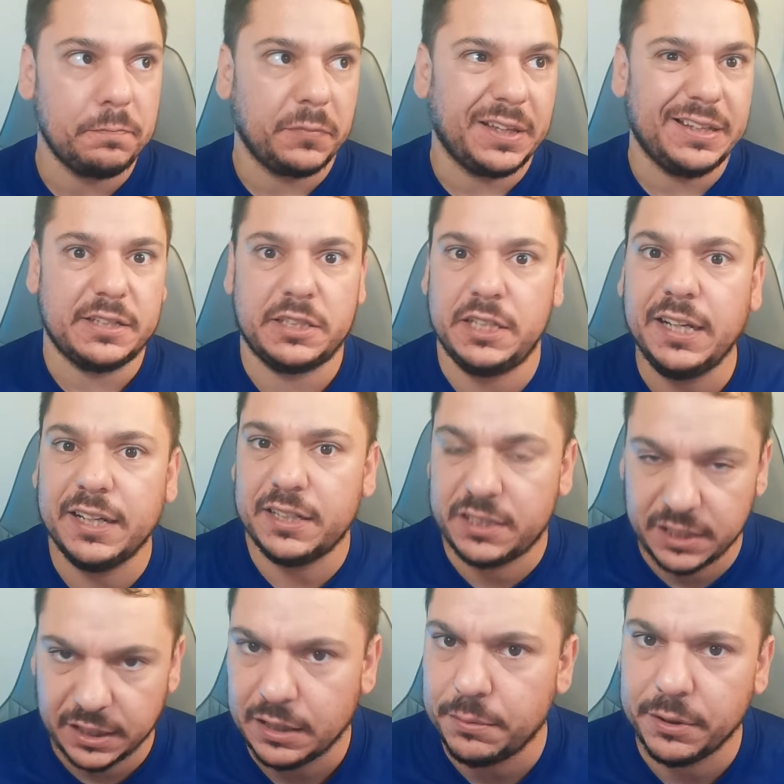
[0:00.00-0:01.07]
sí que
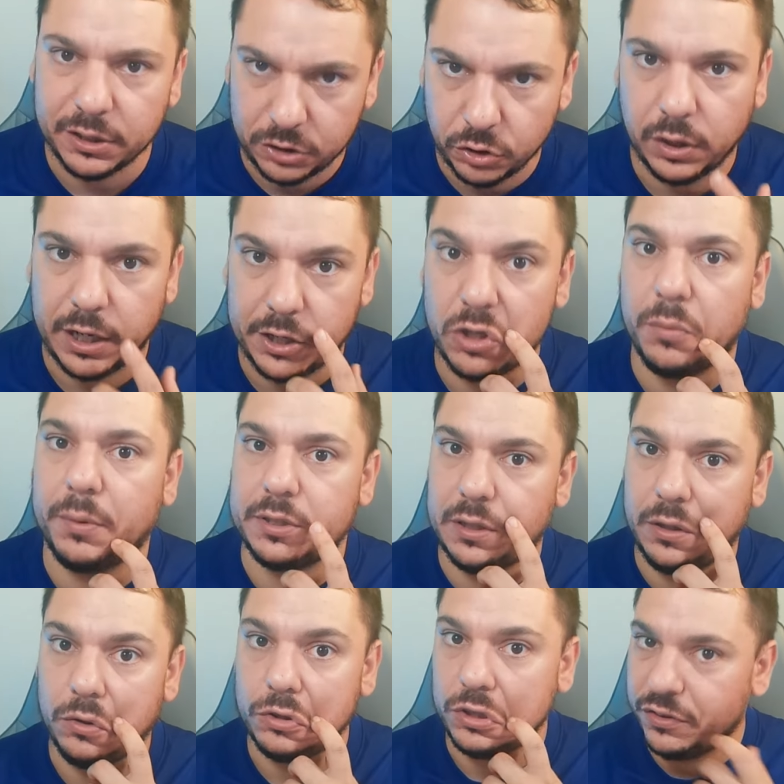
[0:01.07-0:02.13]
se divirtió el año
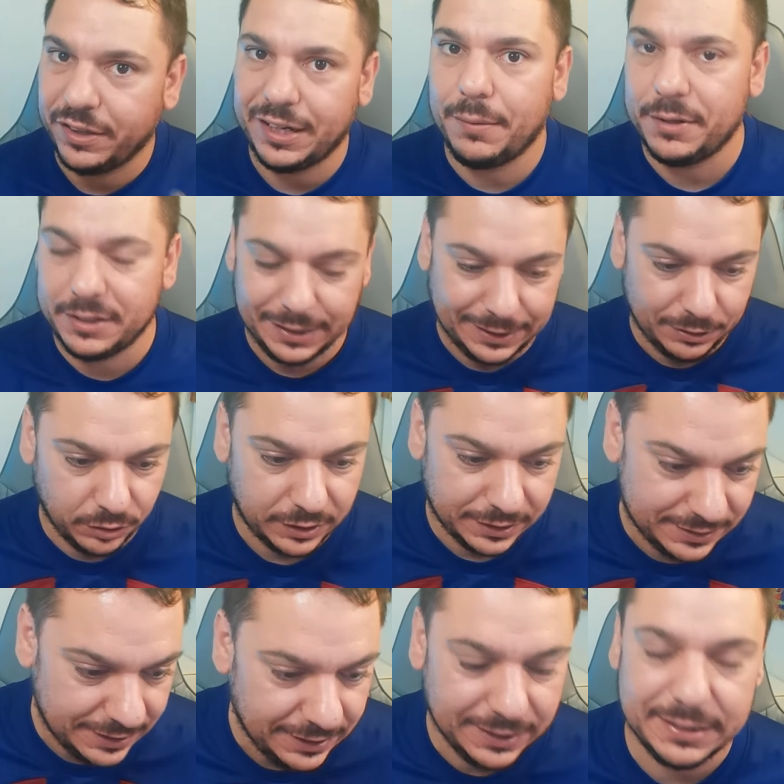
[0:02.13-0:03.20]
pasado. Sinceramente creo que
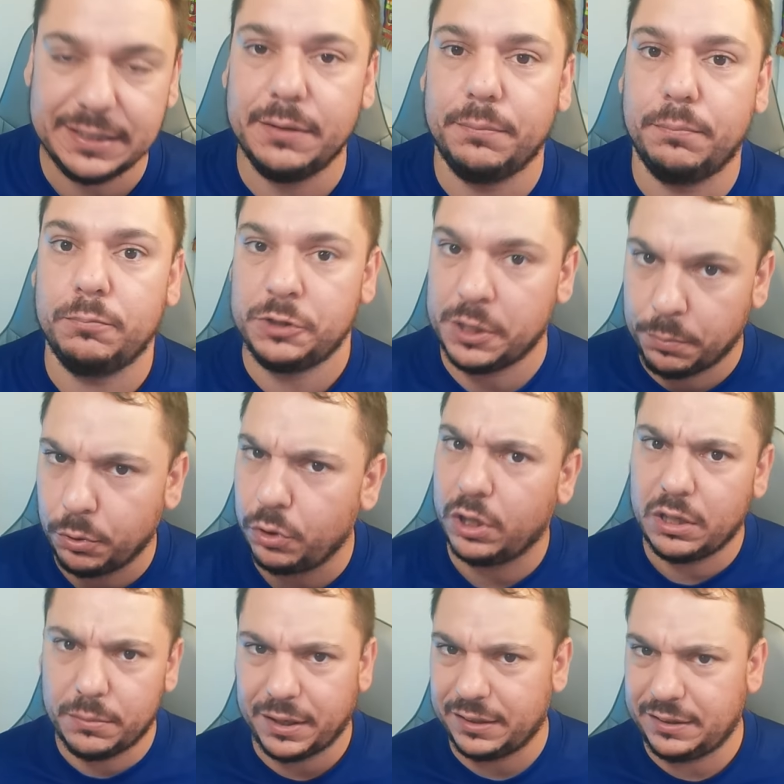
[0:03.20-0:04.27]
sí que se, pudo
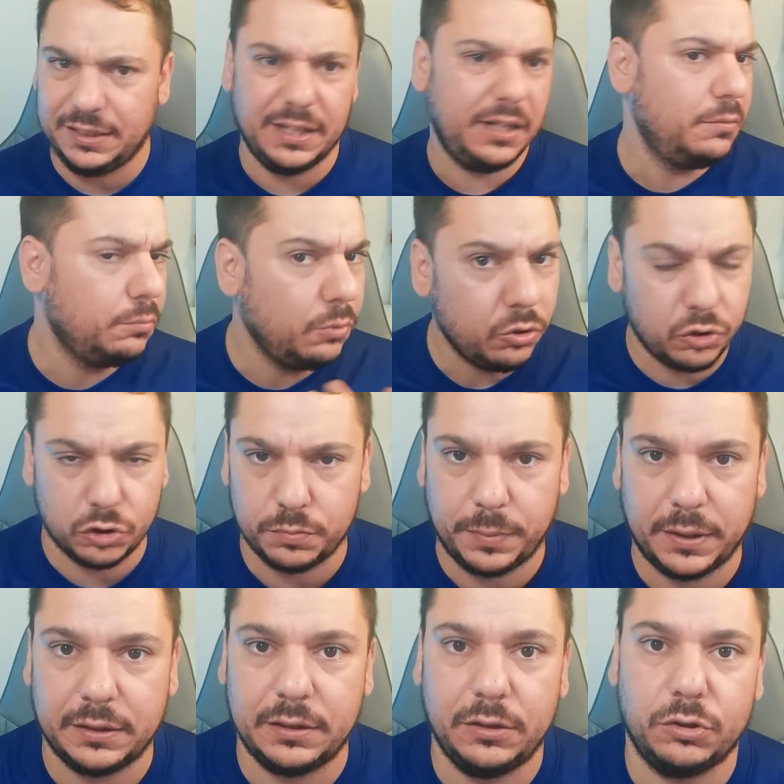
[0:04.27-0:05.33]
divertir en muchos
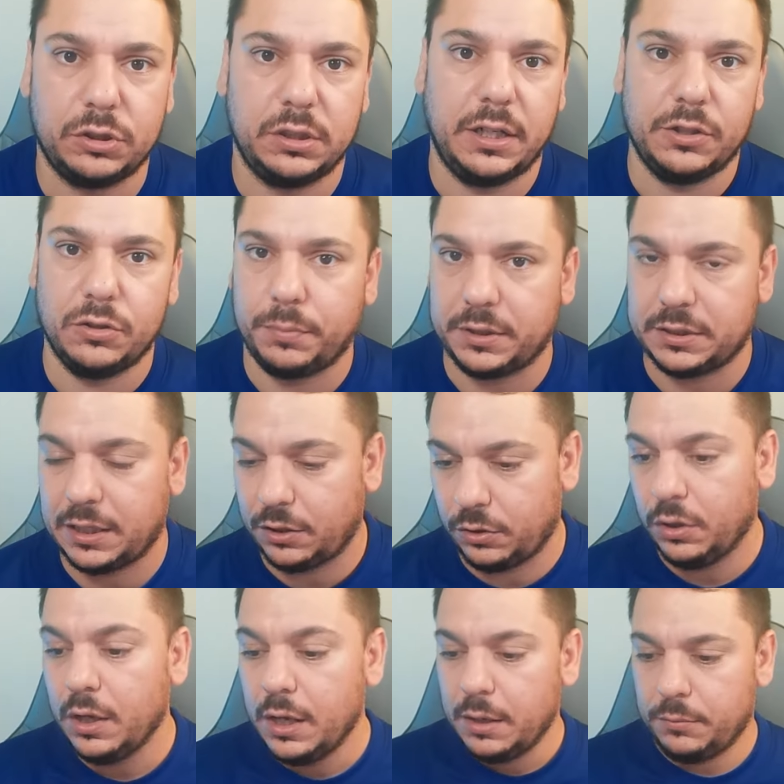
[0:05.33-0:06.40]
partidos el año
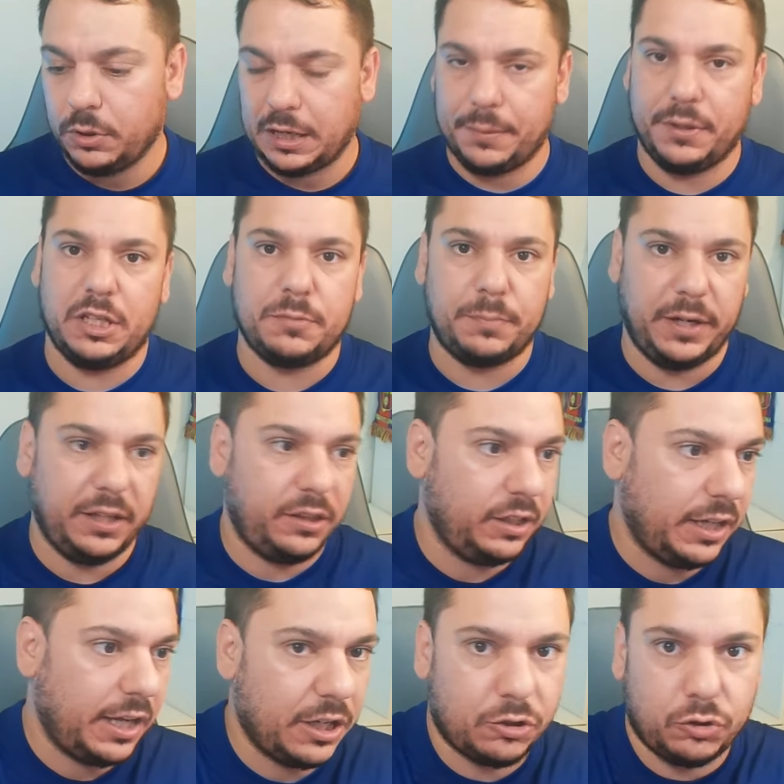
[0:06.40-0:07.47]
pasado, porque a veces parece que
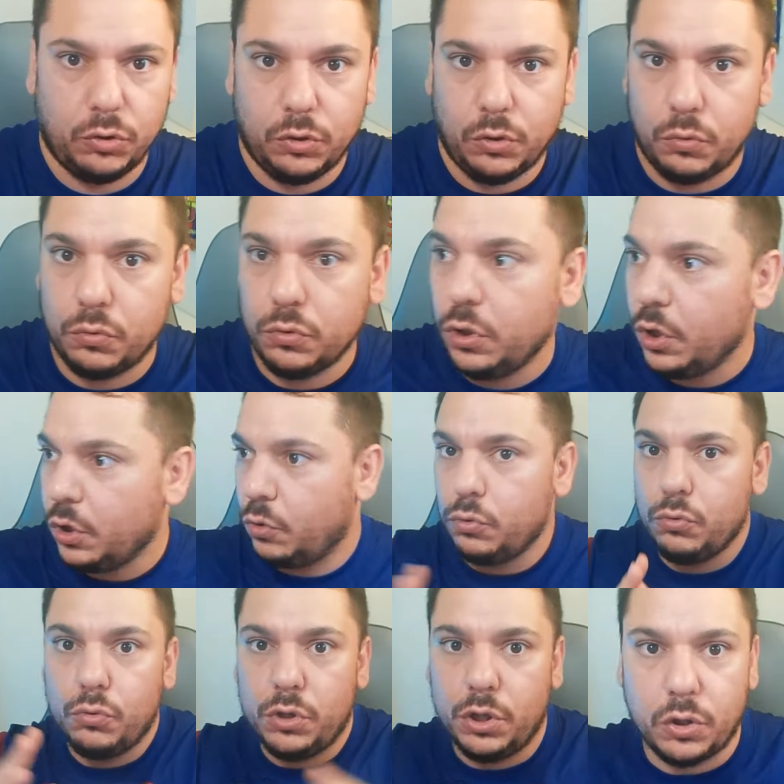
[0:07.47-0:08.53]
haya solo un, un,
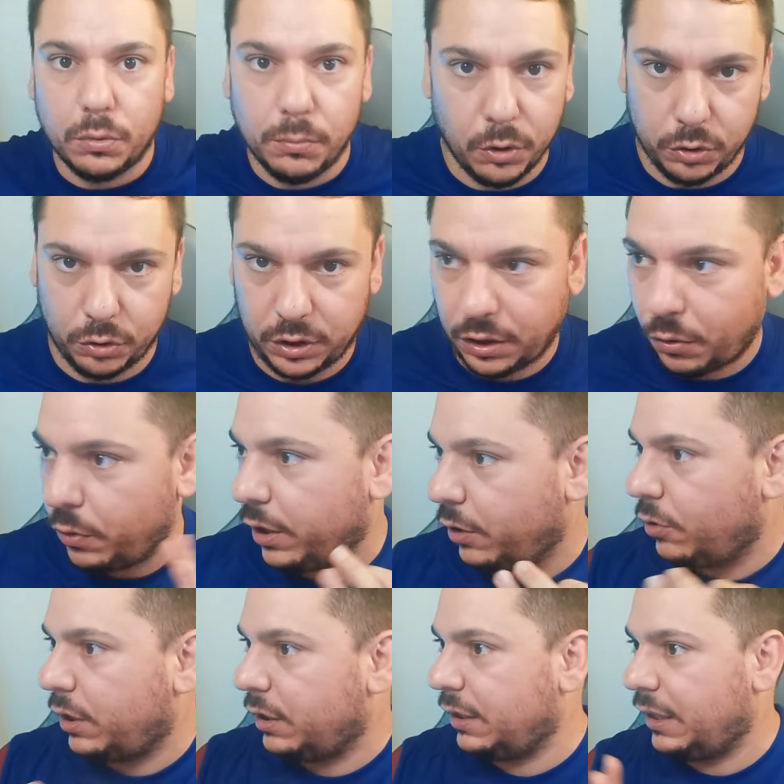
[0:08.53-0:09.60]
único modo de juego,
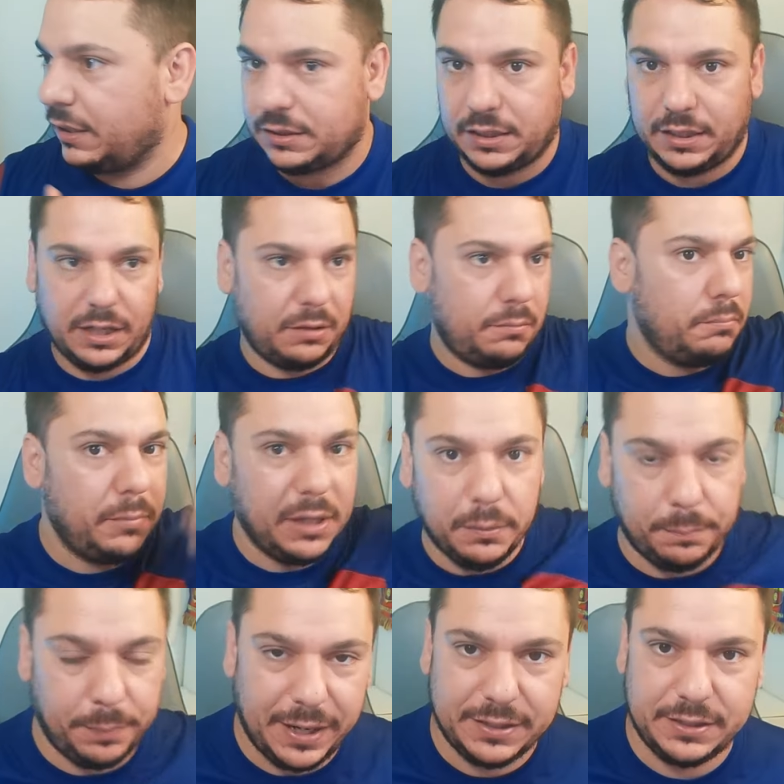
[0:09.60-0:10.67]
que tengas que dar
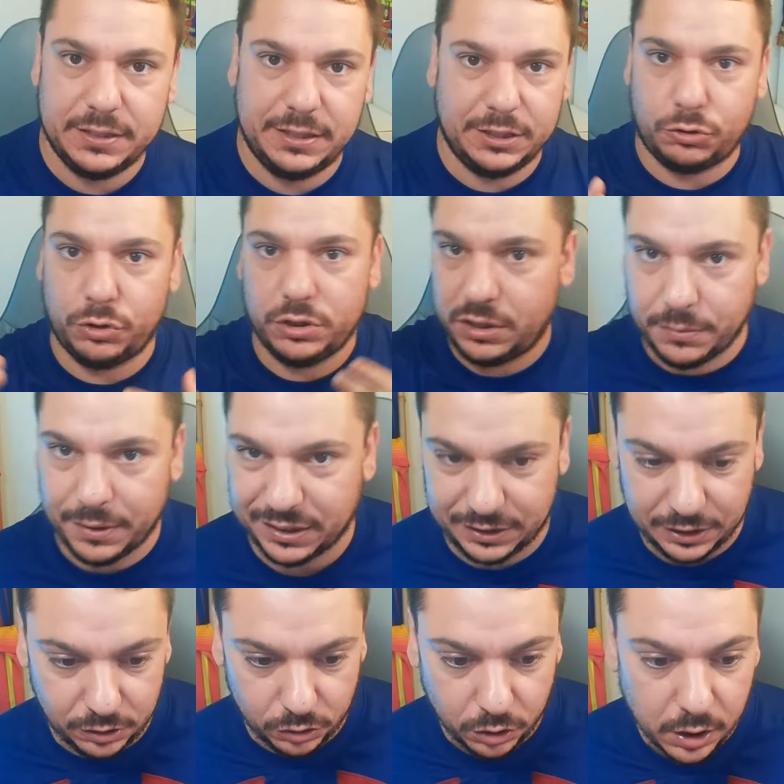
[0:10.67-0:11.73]
mil pases y eso es
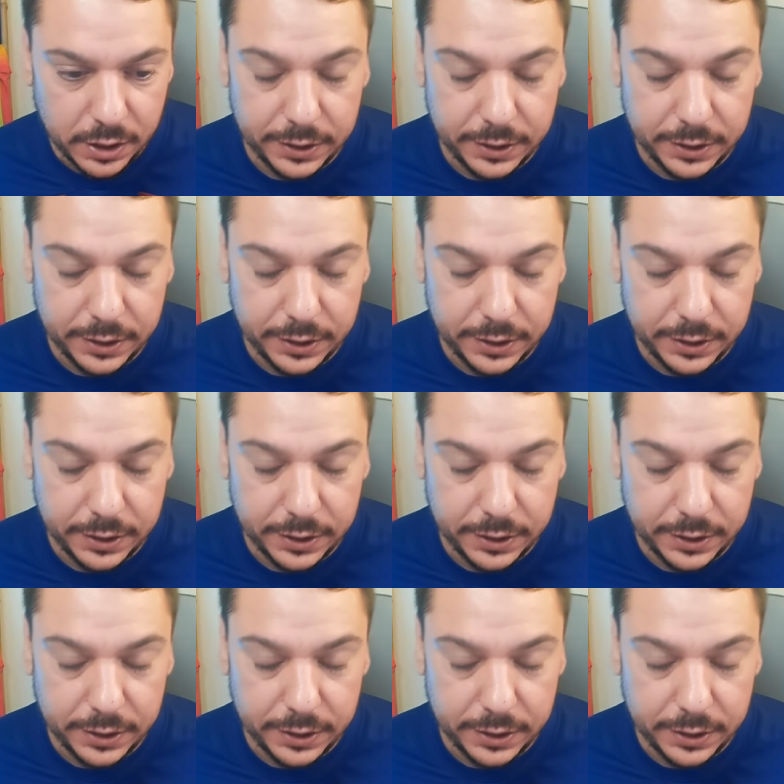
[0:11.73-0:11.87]
divertido.